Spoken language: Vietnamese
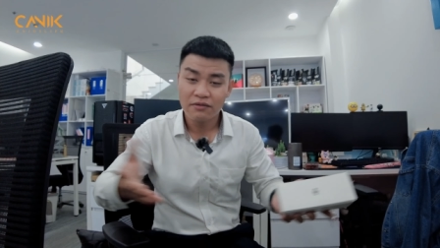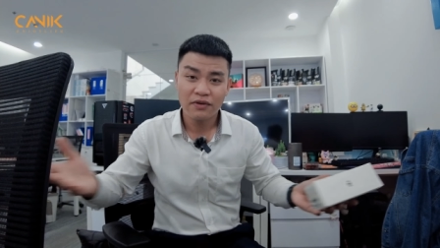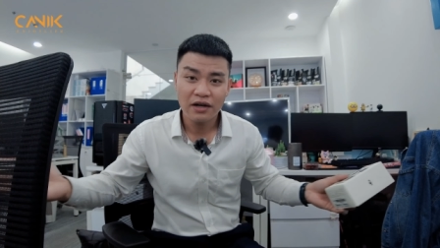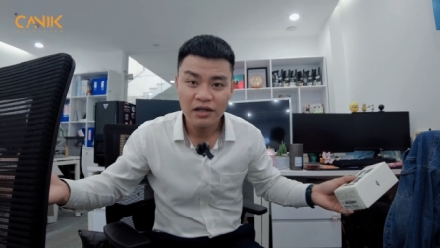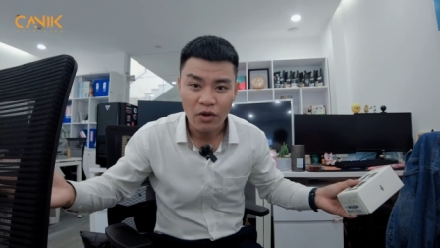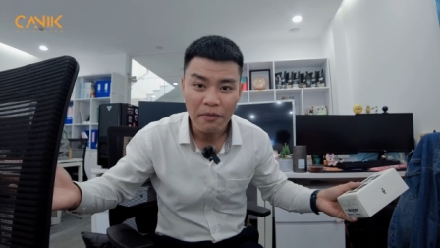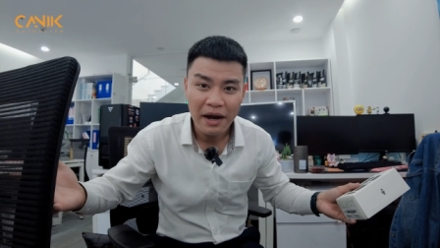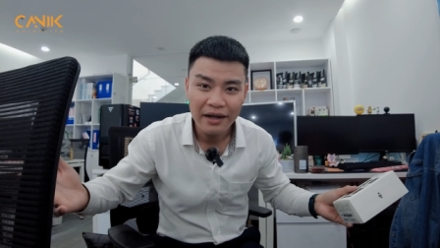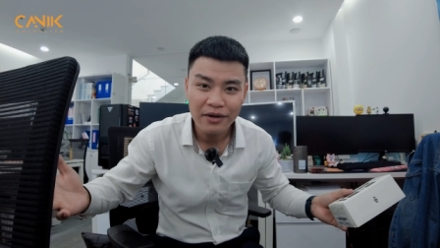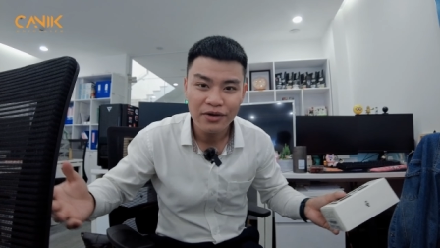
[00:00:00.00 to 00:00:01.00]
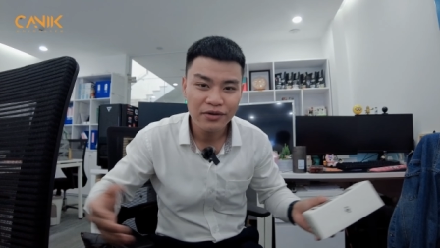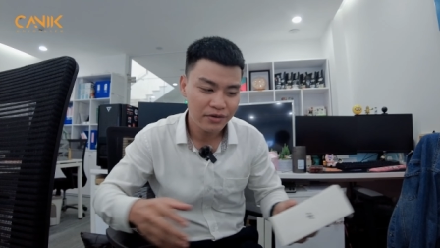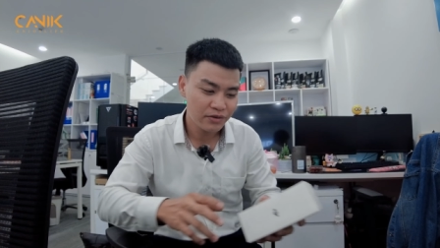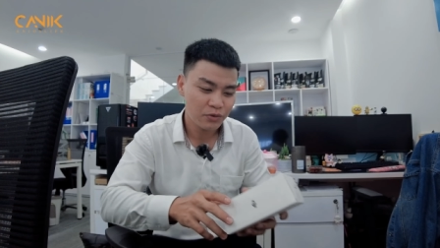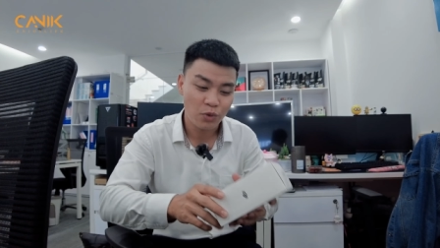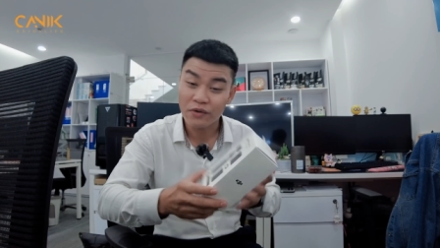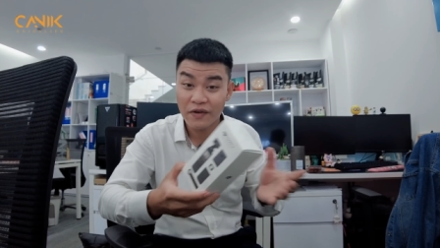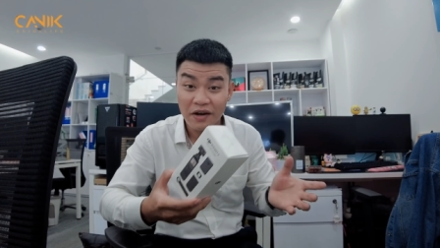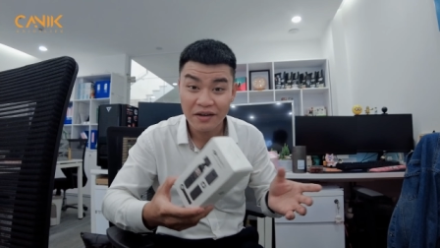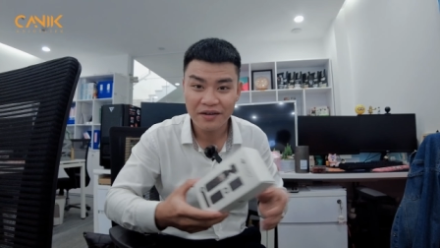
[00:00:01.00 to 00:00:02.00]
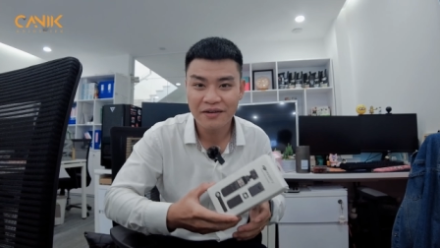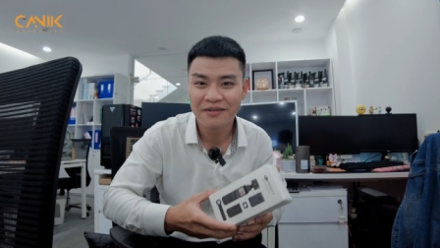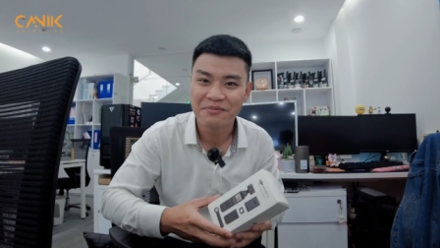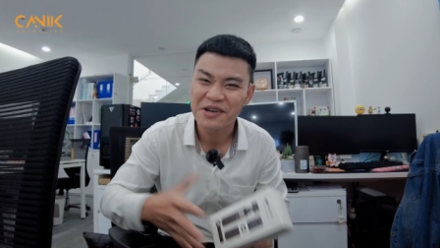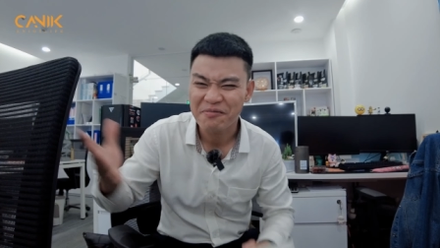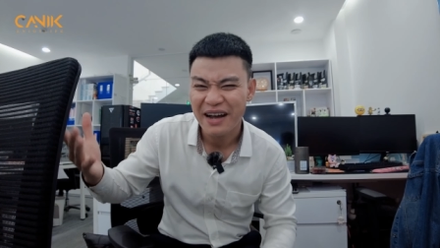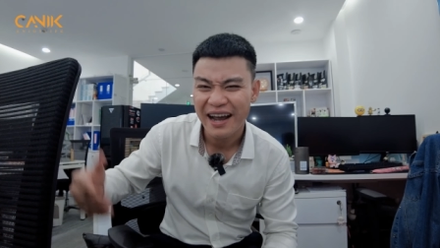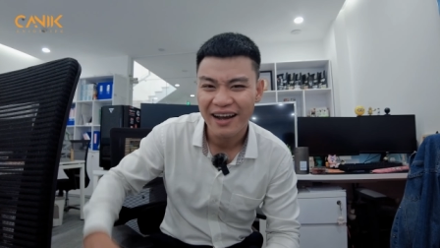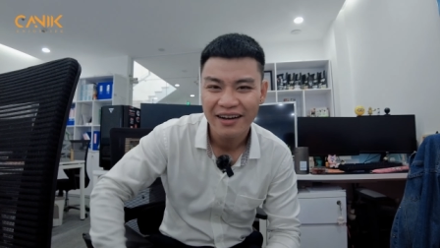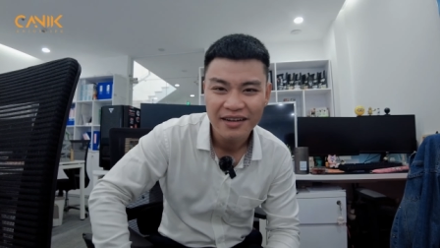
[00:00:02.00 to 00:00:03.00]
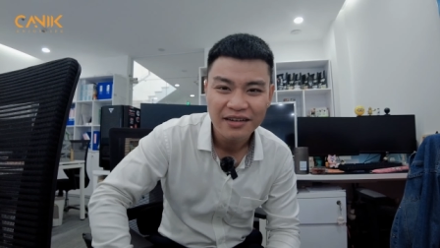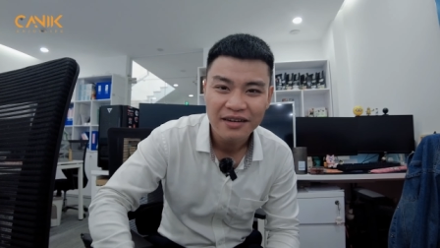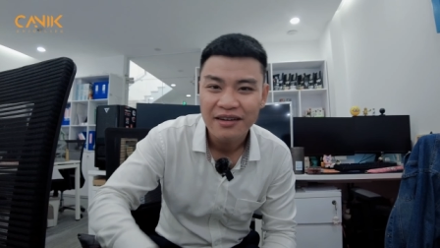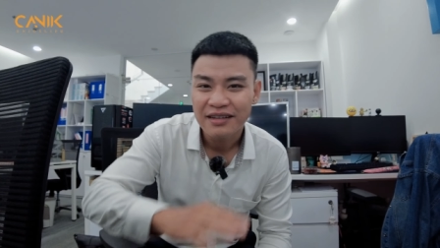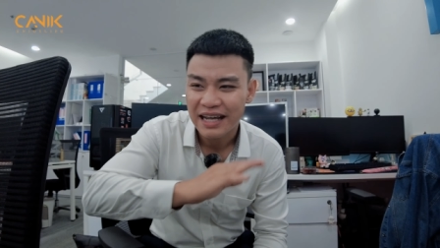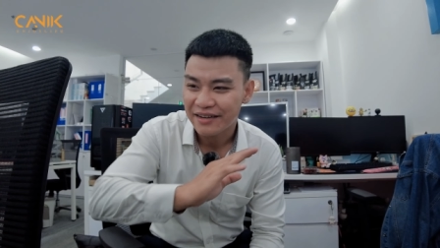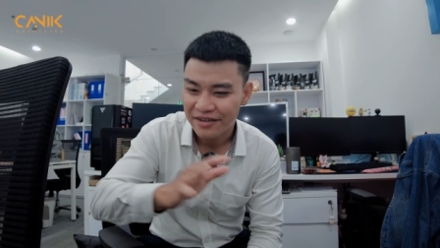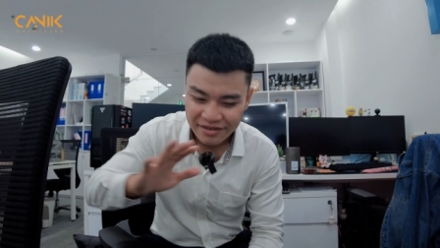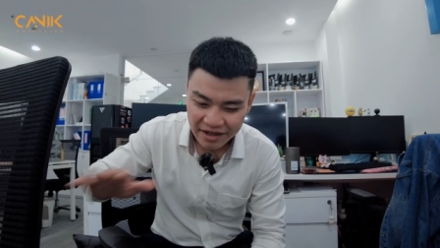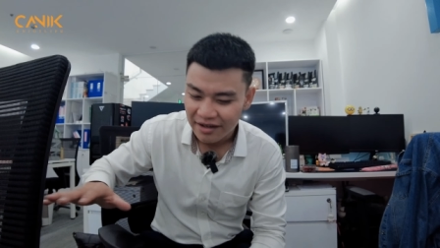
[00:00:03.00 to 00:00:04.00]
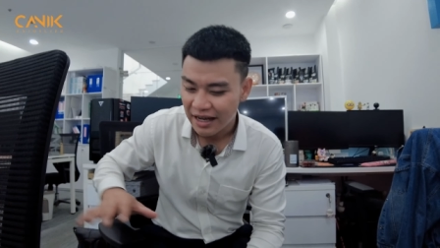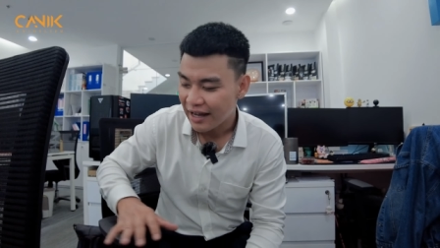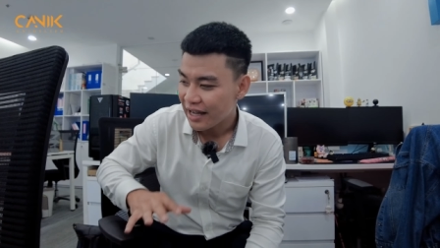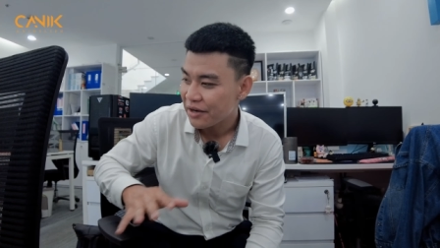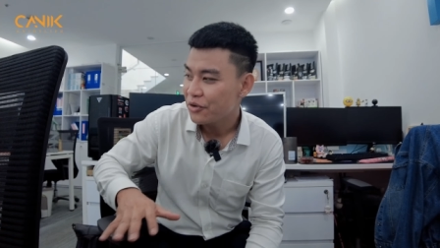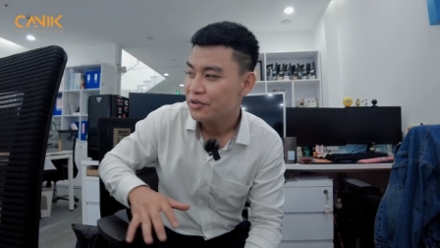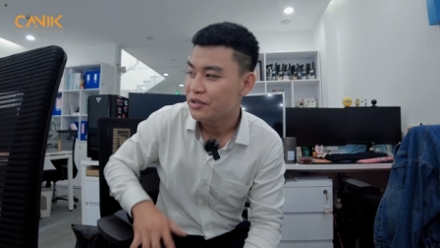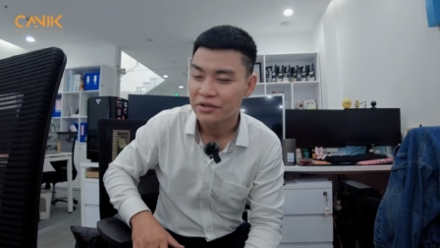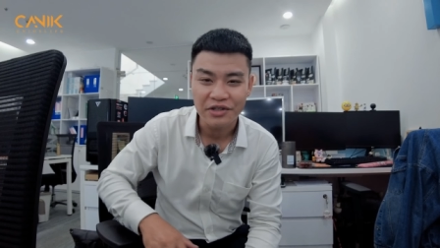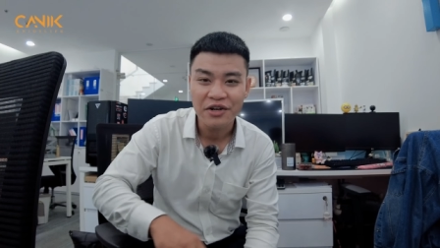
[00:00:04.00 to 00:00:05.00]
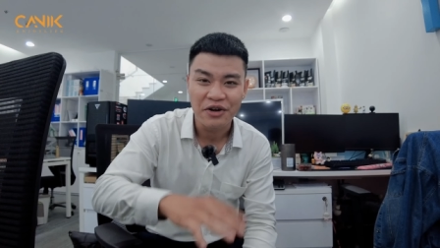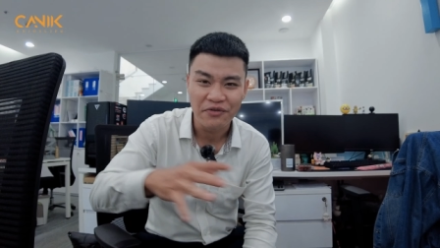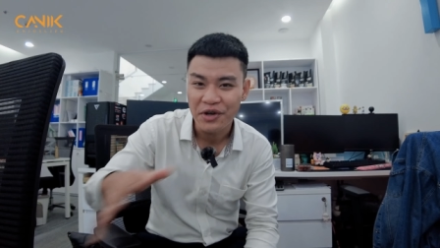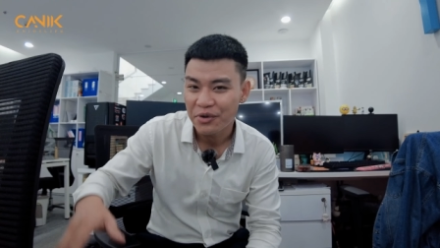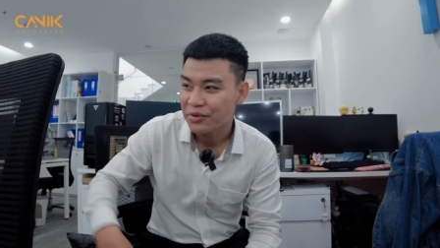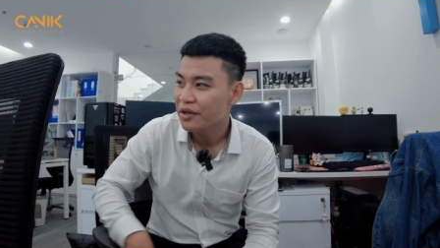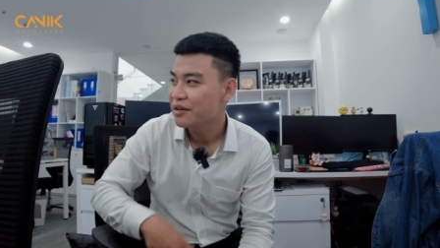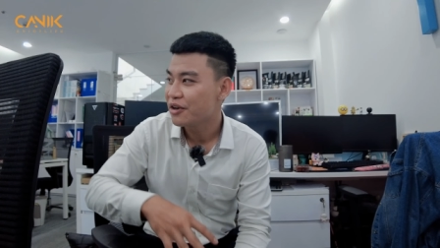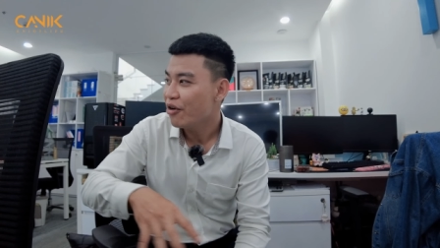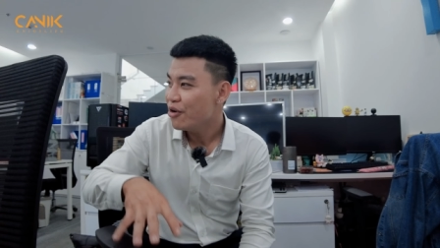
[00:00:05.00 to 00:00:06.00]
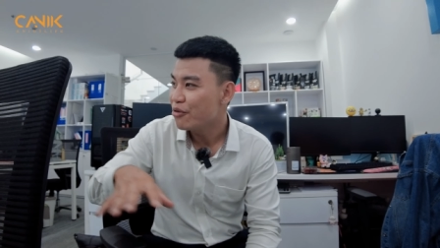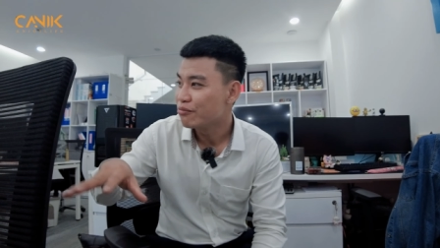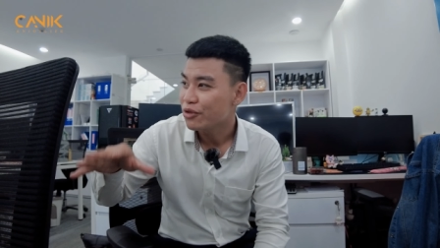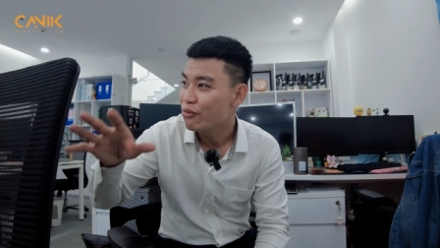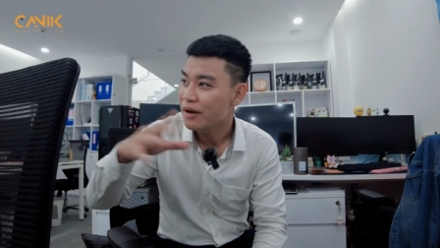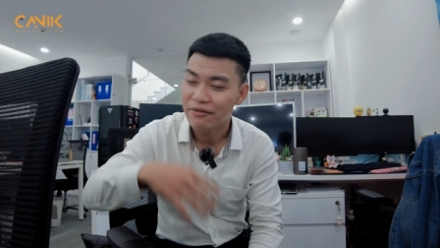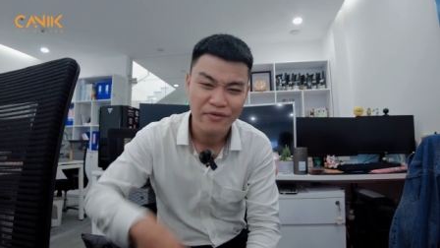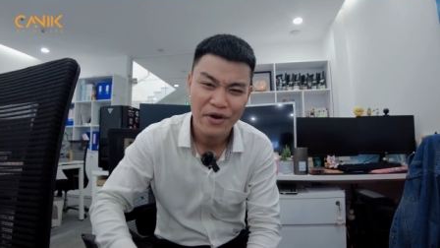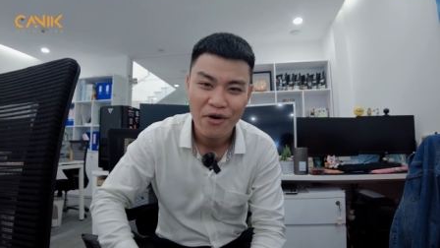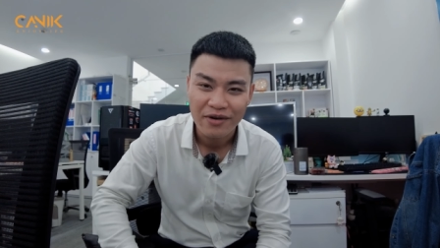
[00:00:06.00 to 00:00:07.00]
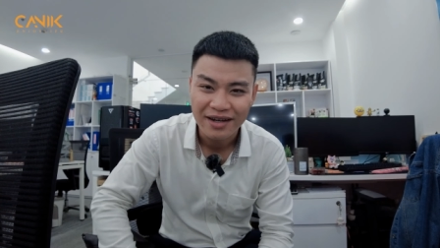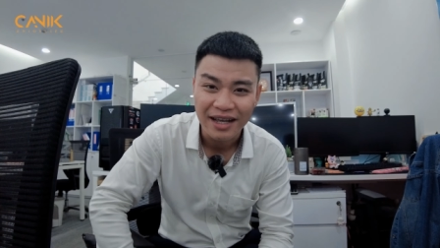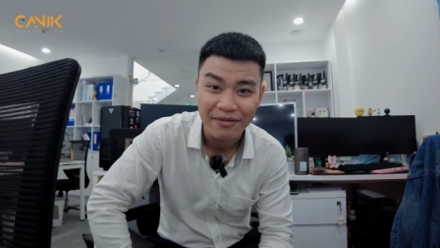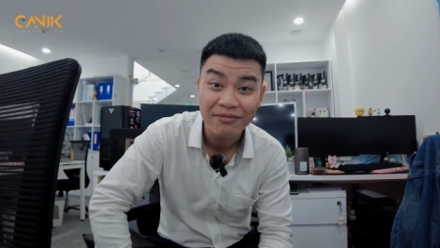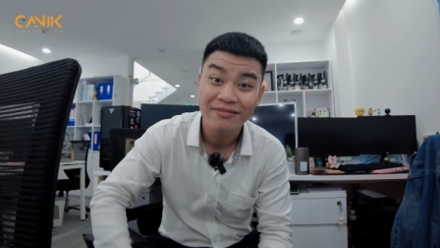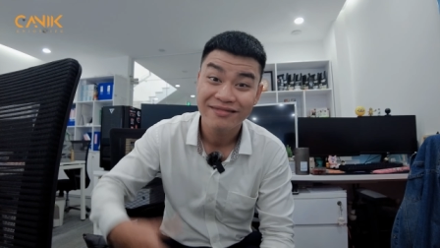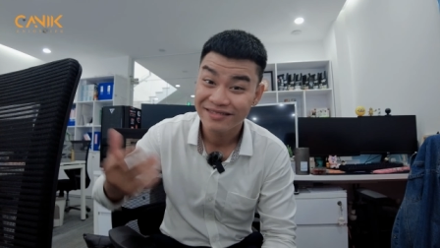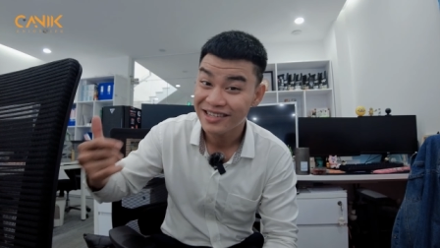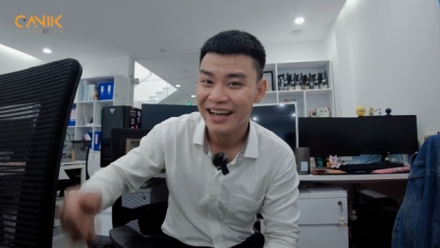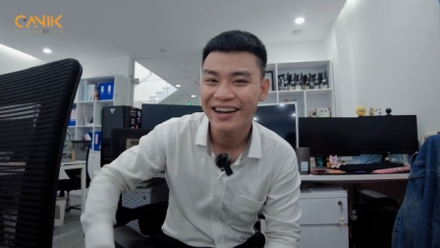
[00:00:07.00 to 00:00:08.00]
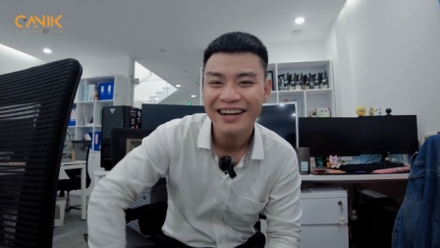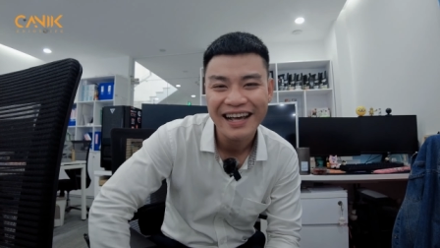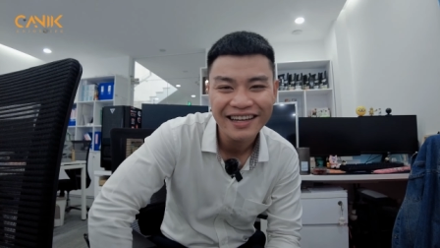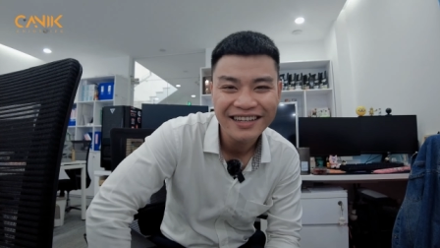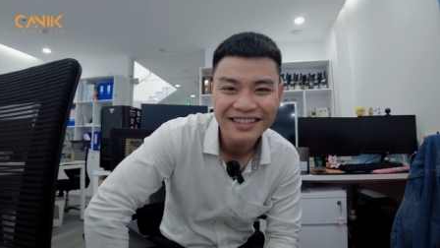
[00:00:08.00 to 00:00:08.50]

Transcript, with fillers: và rất là thoải mái thôi tuyệt vời mượt mà dành cho tất cả các đối tượng thích review thích nói lung tung làm video kỷ niệm như Canic đây